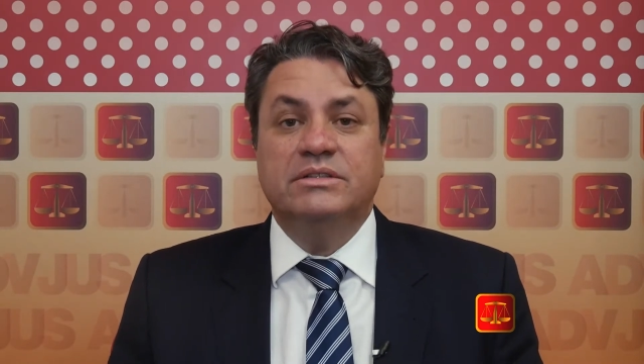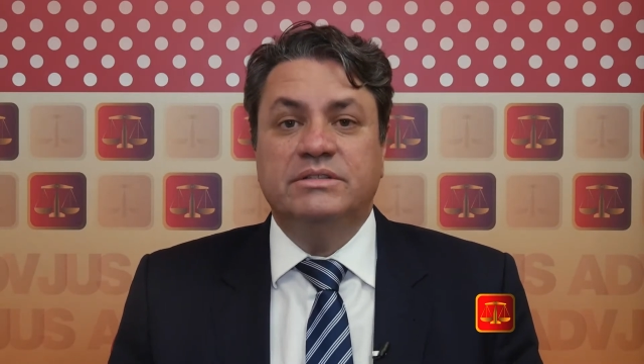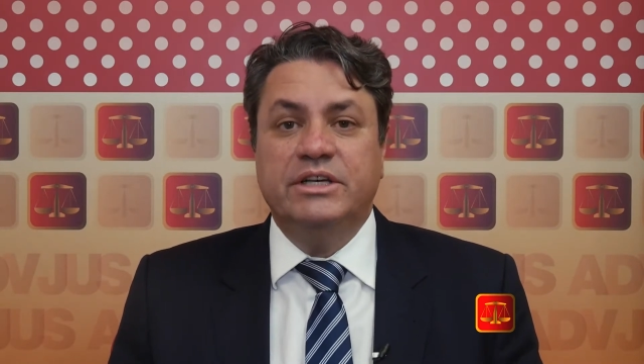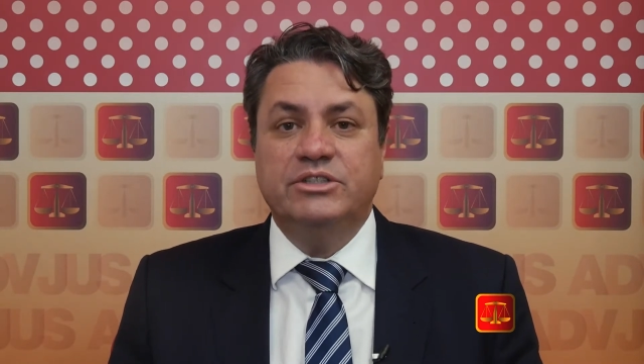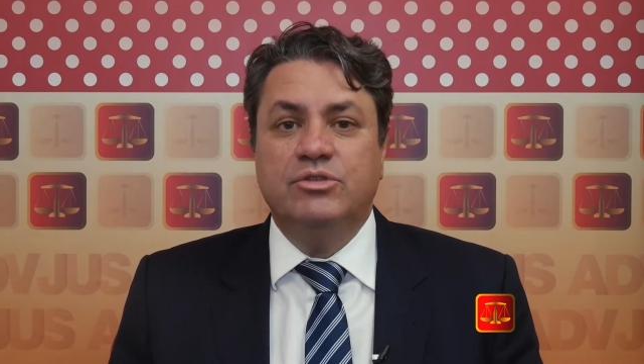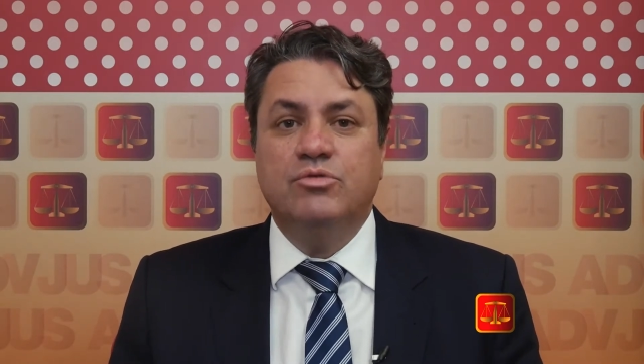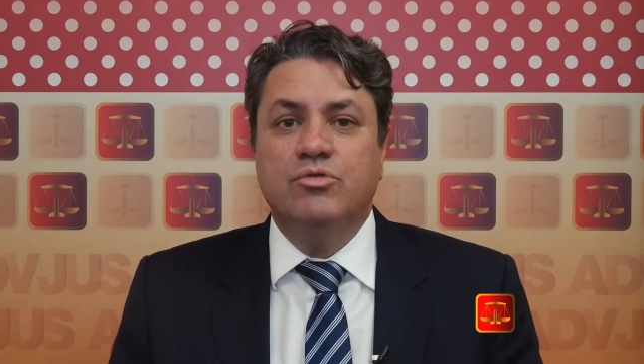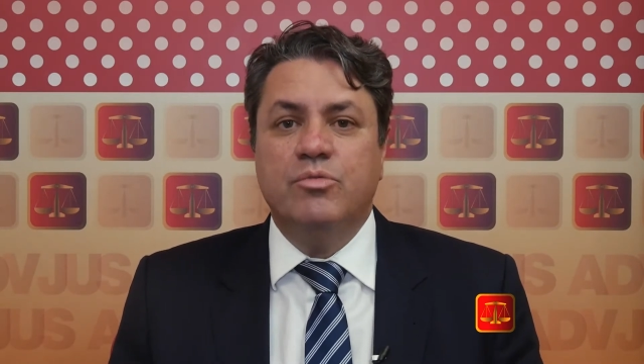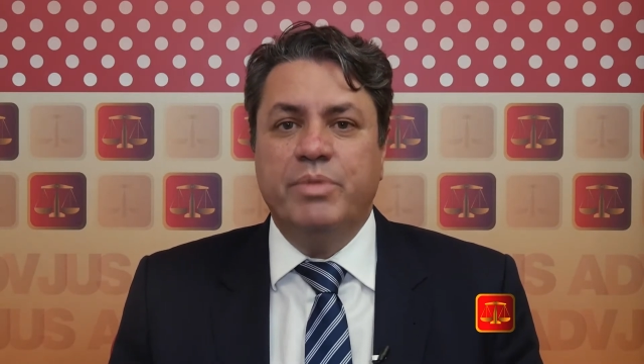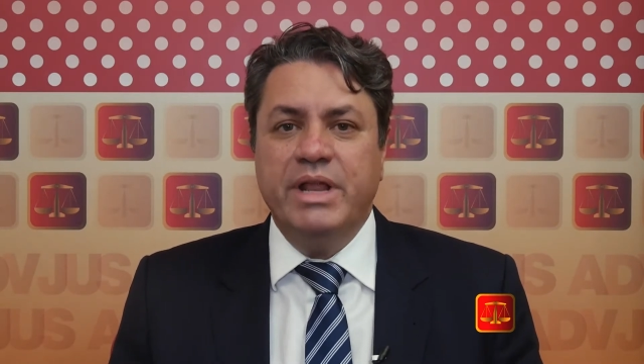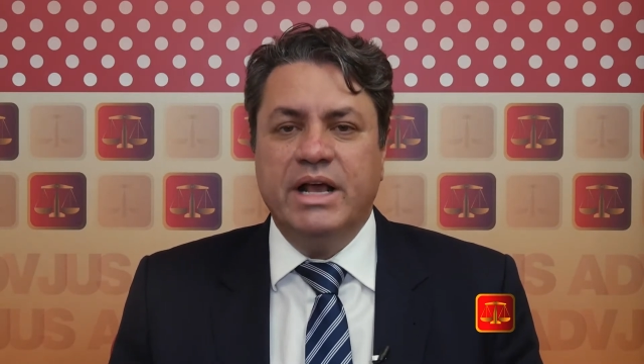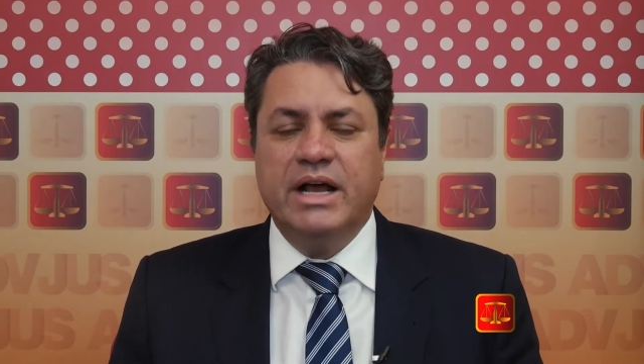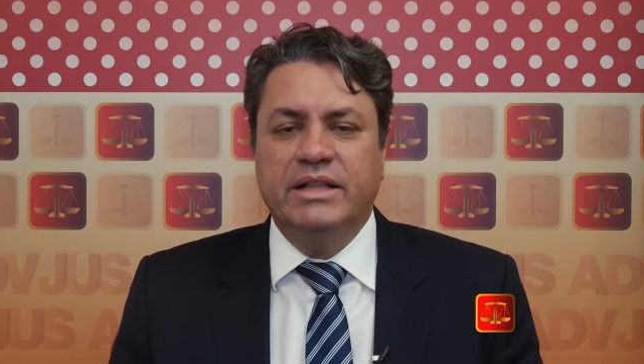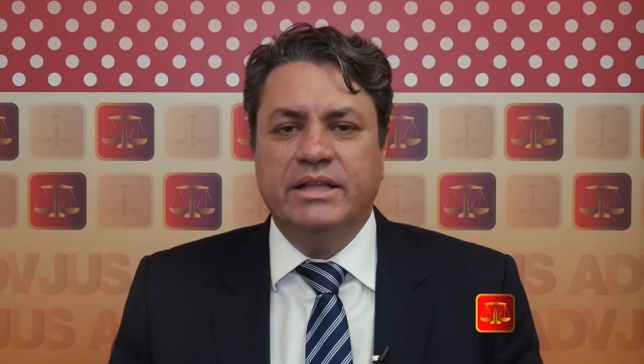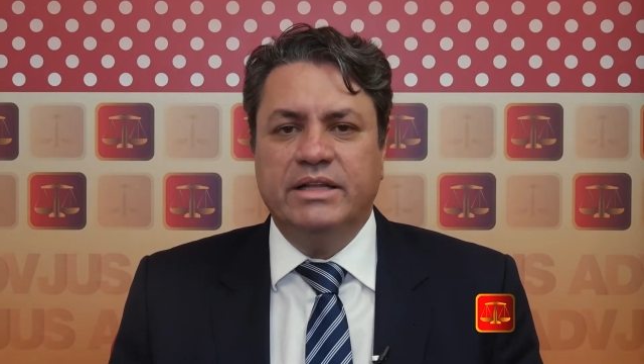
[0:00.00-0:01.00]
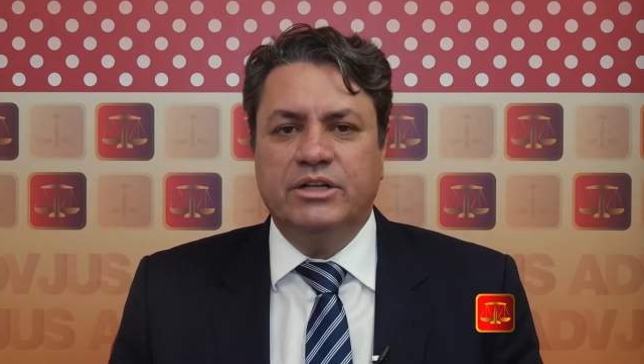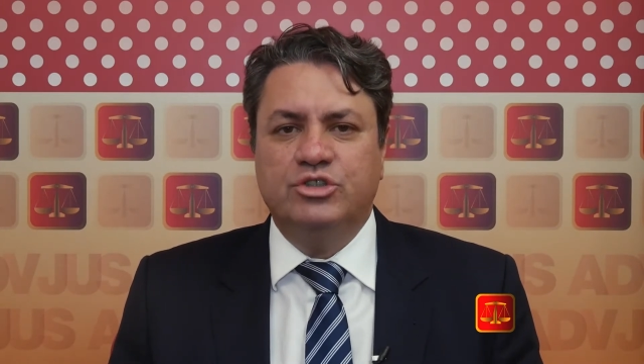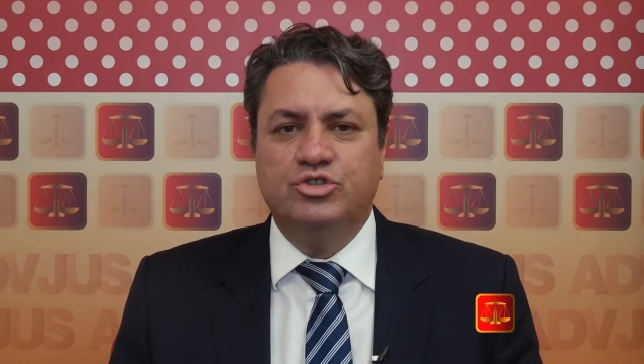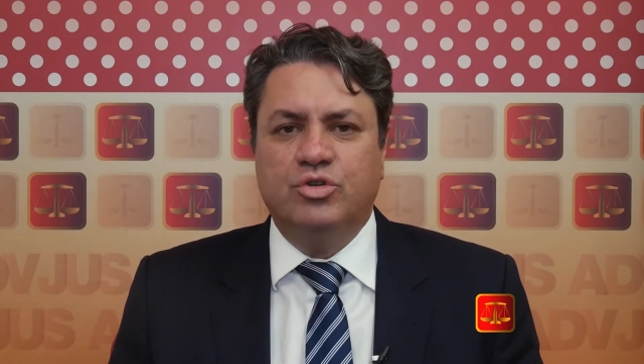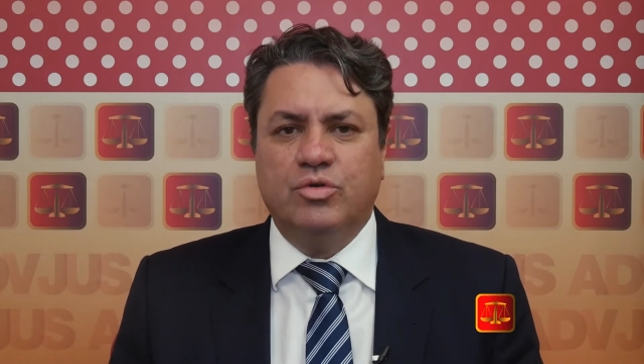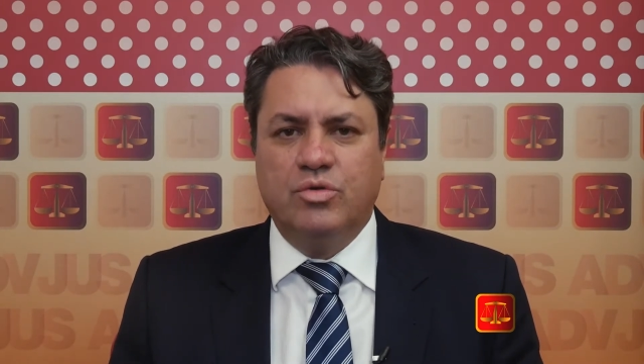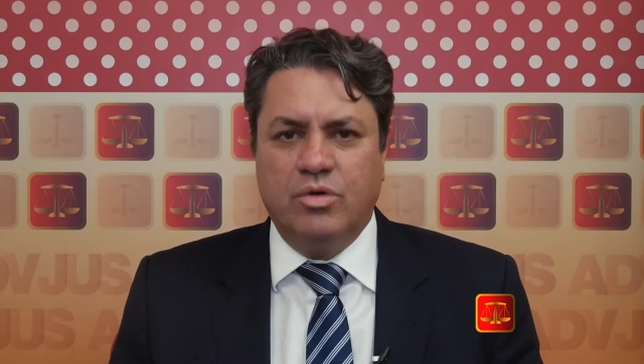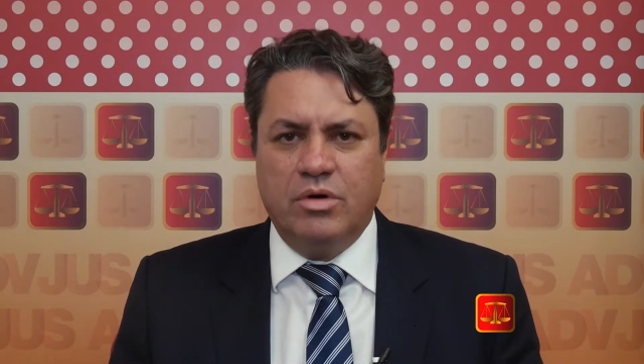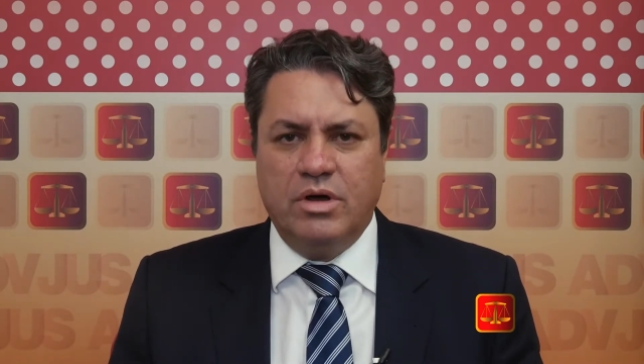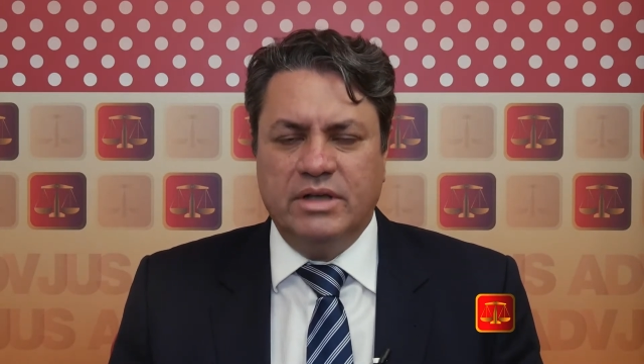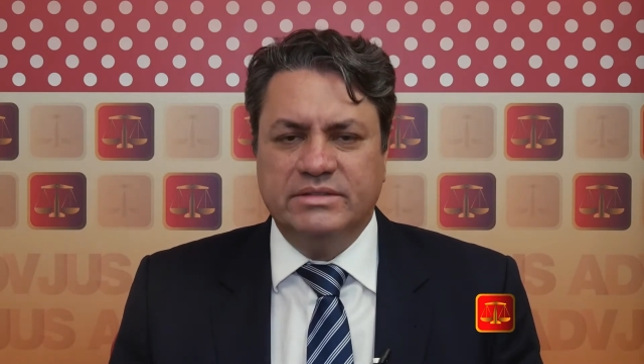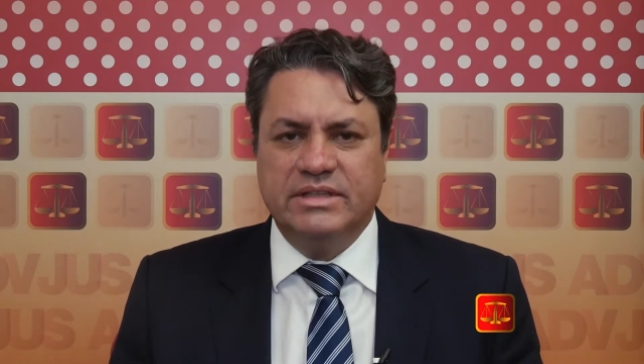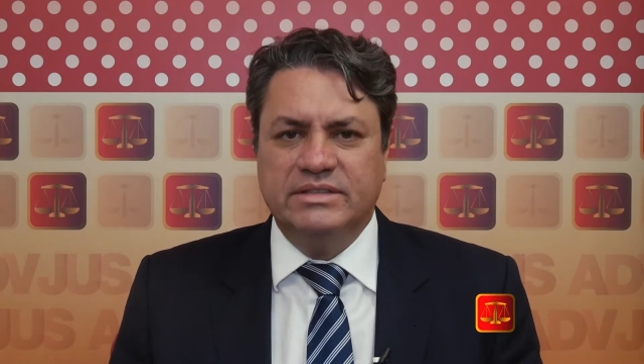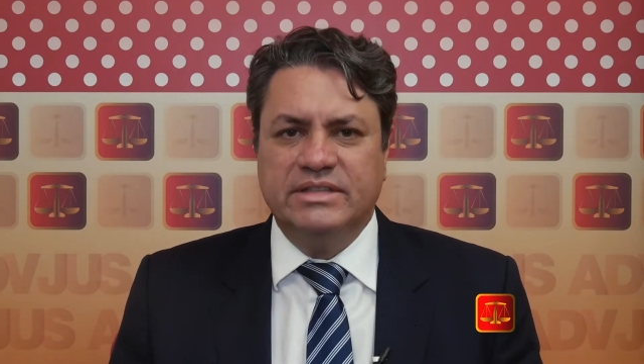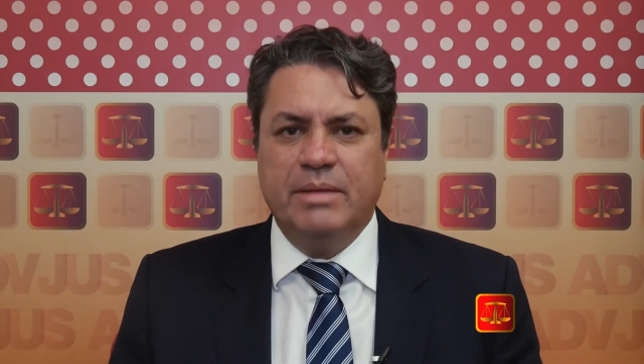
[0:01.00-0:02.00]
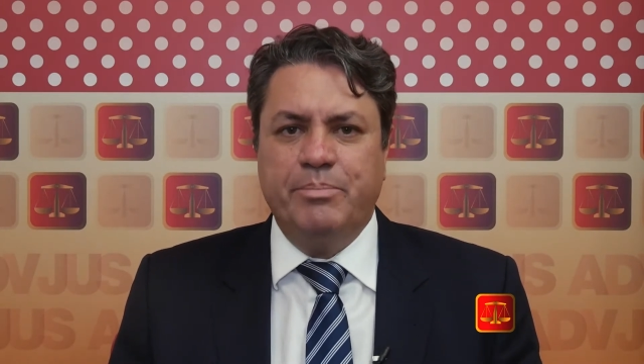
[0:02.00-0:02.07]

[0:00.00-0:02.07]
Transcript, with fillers: sejam com brincadeiras jocosas,